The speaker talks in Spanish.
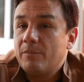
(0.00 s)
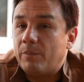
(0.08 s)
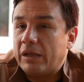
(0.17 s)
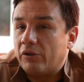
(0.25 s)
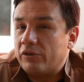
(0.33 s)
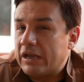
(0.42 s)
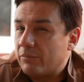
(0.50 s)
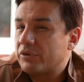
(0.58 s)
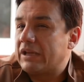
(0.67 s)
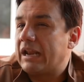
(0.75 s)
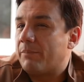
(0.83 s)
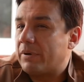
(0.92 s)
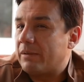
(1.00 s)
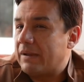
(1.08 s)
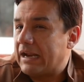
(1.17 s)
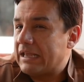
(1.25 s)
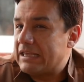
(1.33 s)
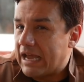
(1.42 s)
Pero digamos que la
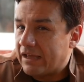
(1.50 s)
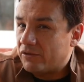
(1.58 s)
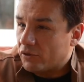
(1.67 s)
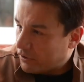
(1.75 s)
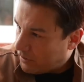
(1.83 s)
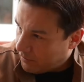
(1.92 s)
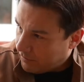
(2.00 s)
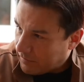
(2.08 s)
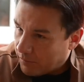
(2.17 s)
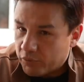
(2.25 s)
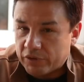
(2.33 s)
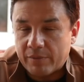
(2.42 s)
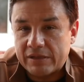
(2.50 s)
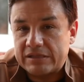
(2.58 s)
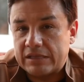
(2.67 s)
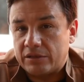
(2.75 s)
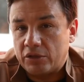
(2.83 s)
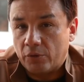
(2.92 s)
primera ya en donde me puse más
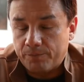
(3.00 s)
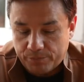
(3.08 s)
necio